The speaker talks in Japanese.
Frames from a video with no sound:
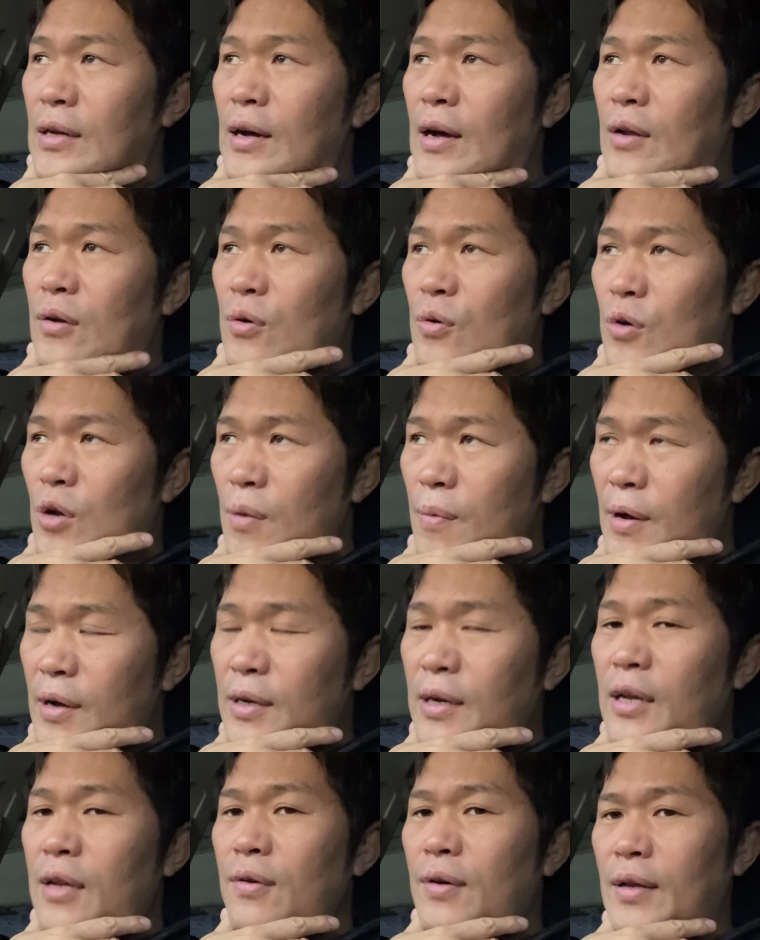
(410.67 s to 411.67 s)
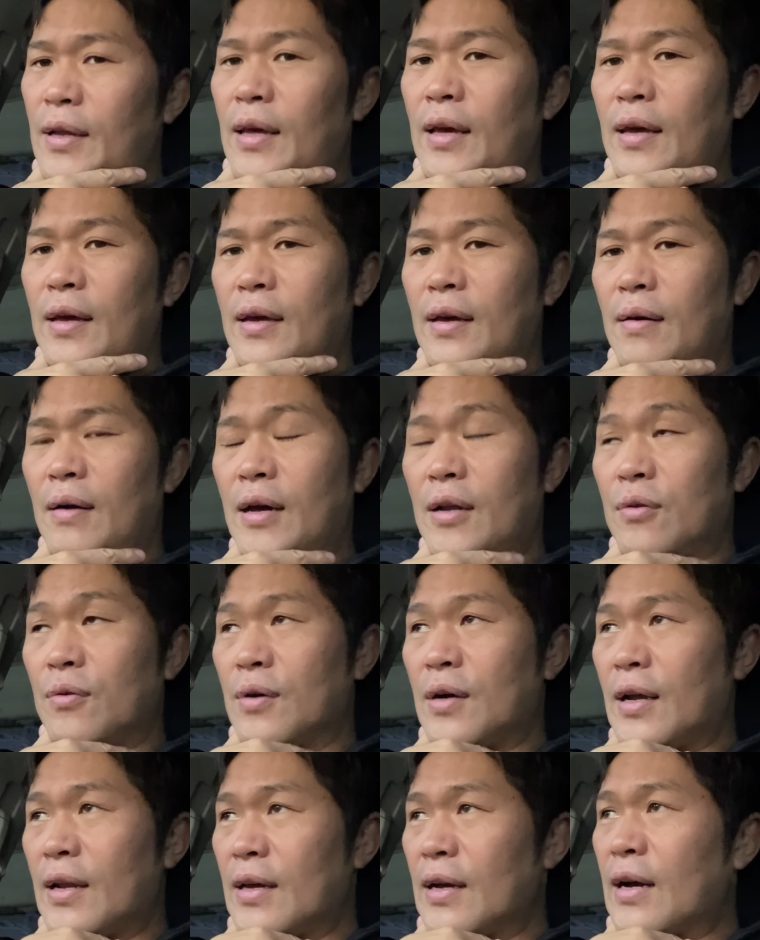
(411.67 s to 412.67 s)
あの、こればっかりはね、あの、
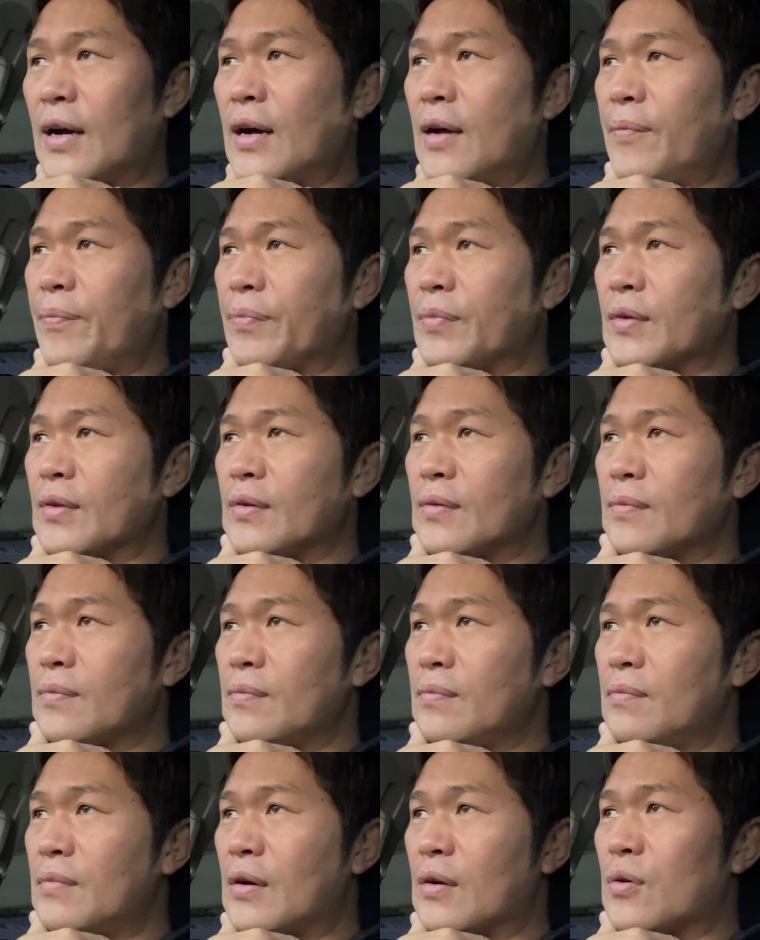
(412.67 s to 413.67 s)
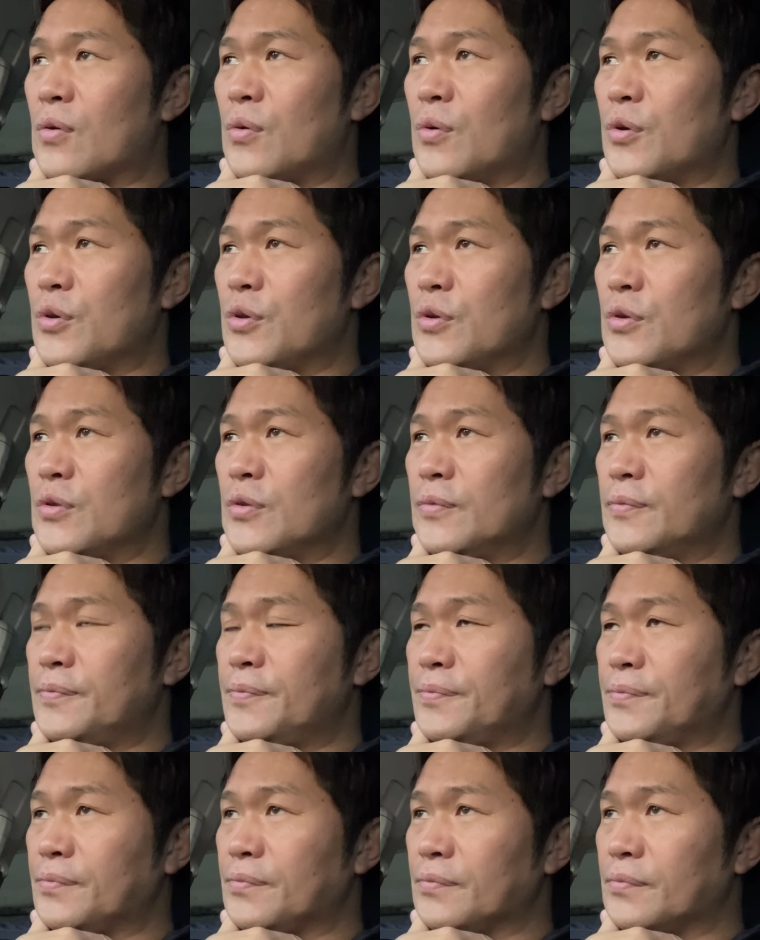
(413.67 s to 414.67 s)
彼が、まあ、こういう、
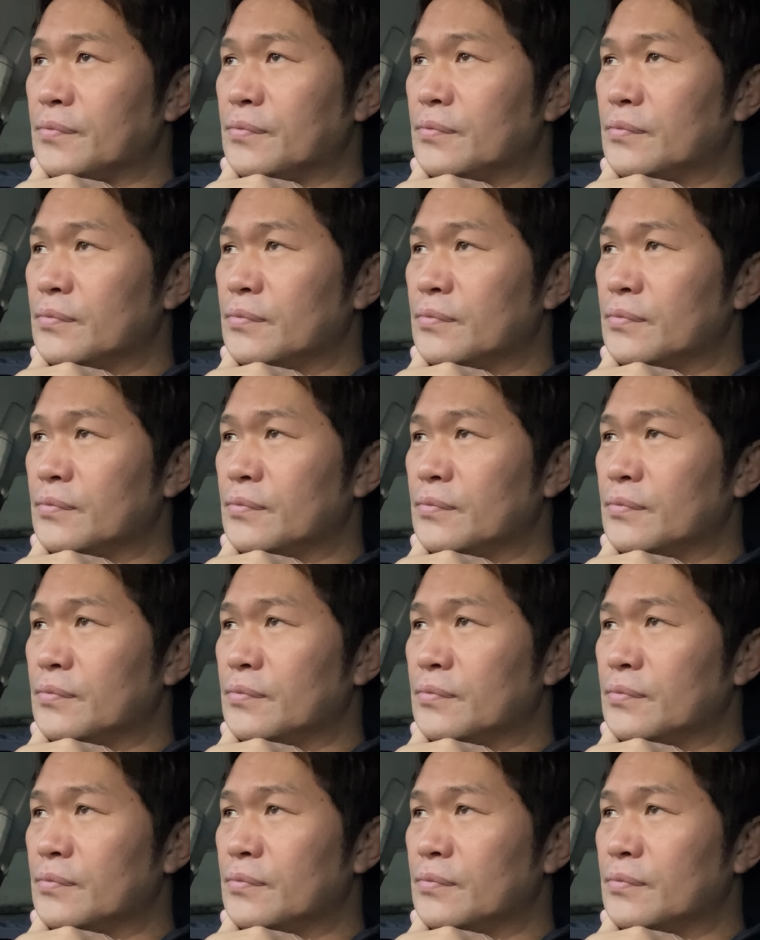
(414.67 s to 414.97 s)
うん、